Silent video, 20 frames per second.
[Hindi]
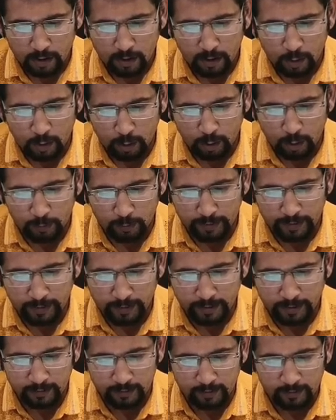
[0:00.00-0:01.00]
डाउट बहुत
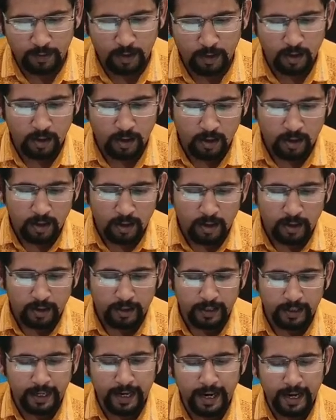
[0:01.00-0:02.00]
बढ़िया था
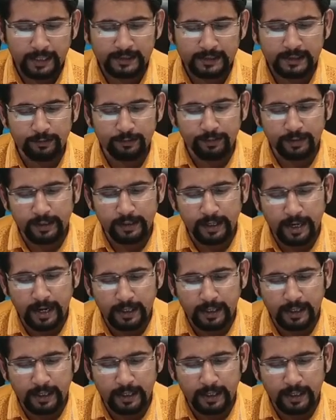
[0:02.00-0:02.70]
ये है आईसी वन ये